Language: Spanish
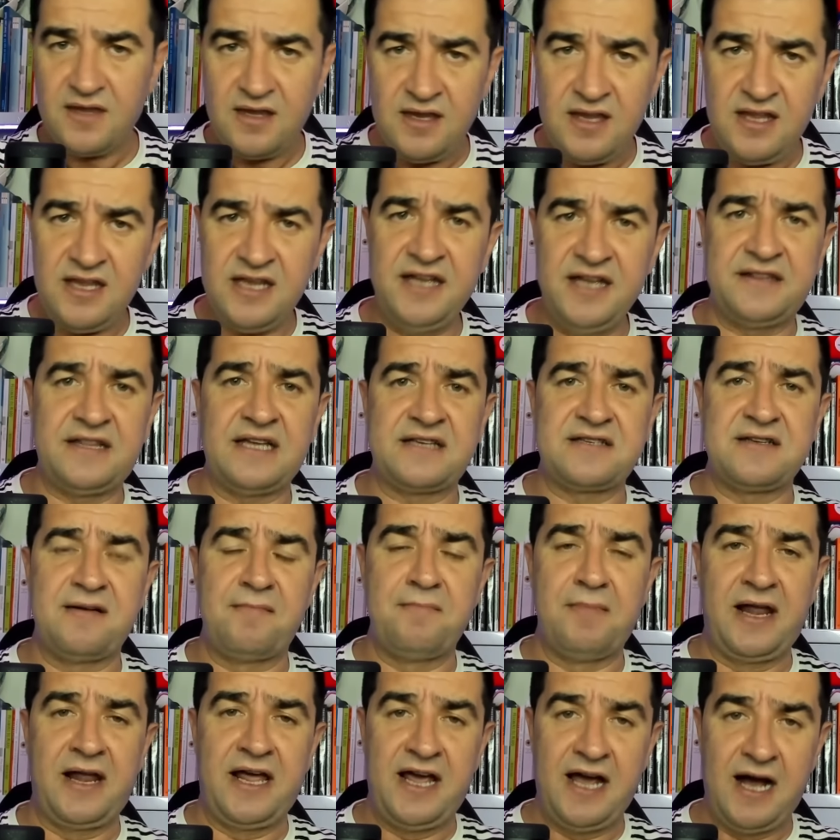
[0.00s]
esta
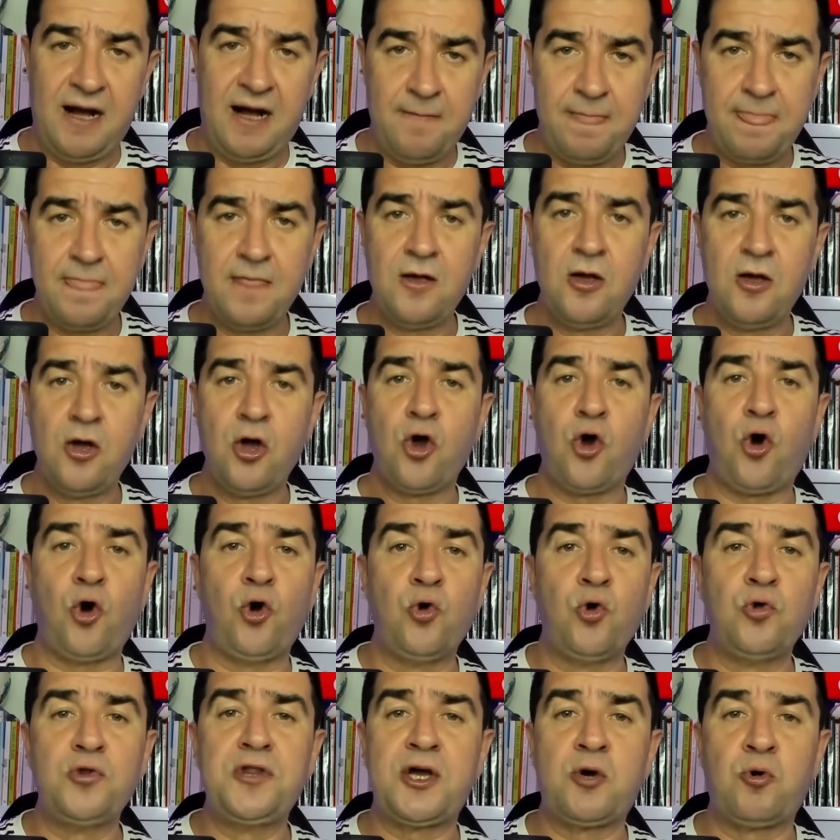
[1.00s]
asamblea con
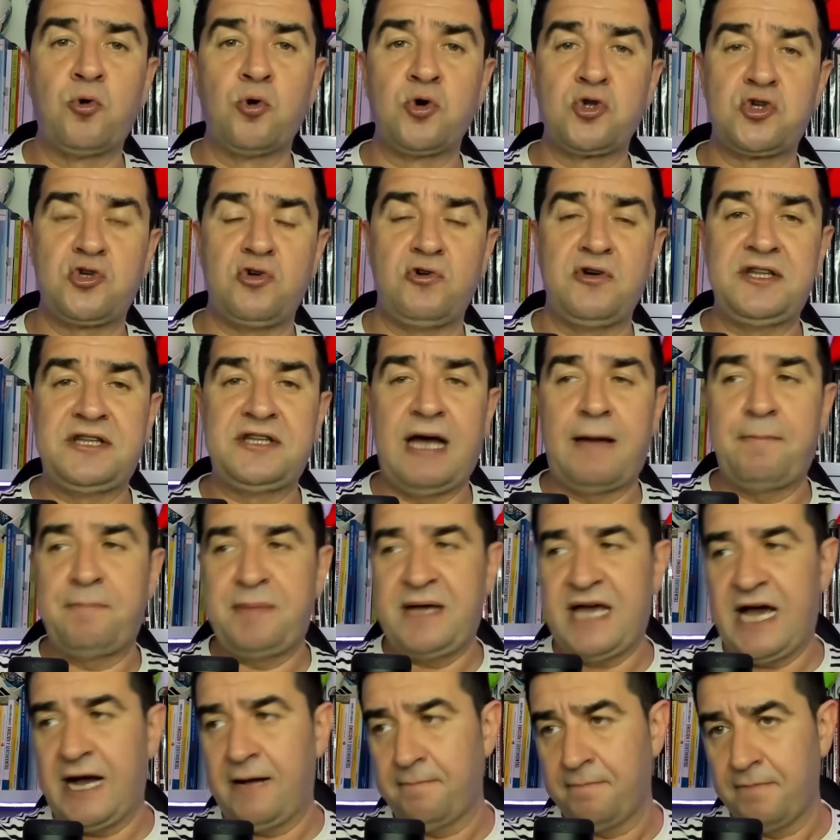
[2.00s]
un discurso de
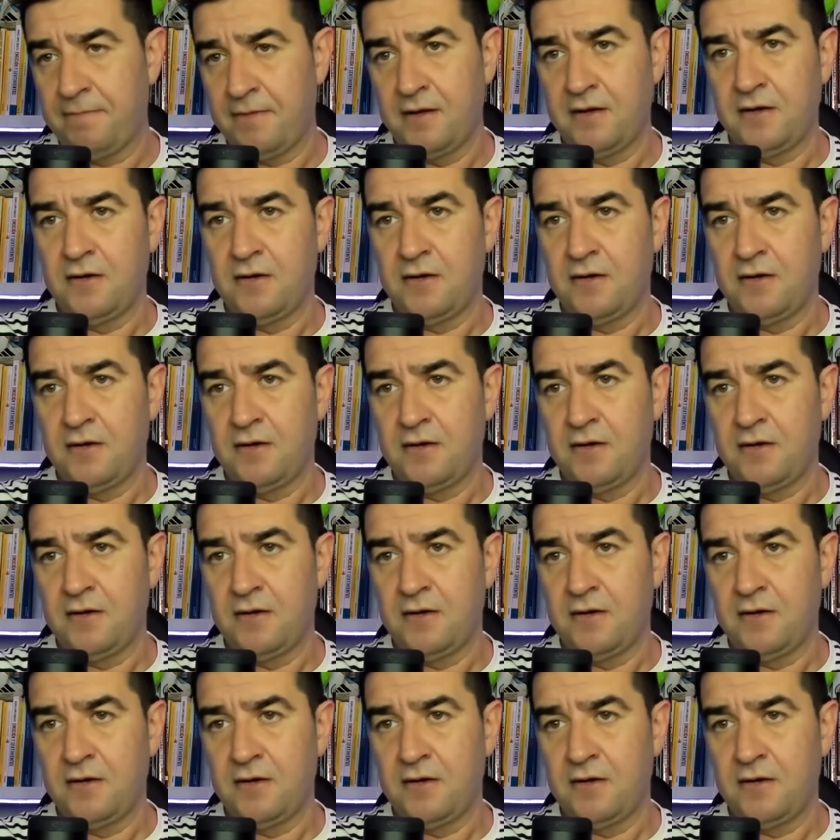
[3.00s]
tapia,